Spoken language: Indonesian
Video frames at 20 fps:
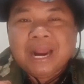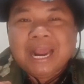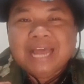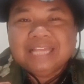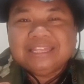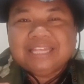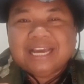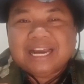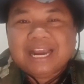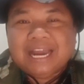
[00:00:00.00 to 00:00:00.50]

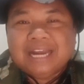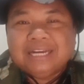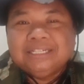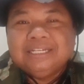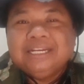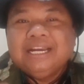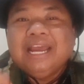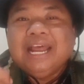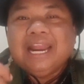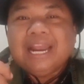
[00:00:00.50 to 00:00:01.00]

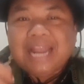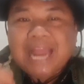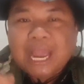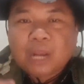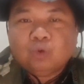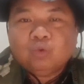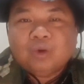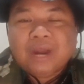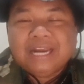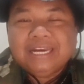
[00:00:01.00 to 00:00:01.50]
mengatakan
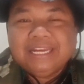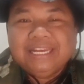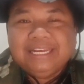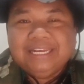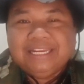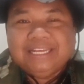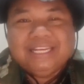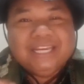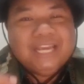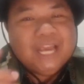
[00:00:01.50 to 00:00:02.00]
lakukan
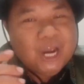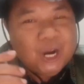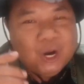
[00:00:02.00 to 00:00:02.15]
ini,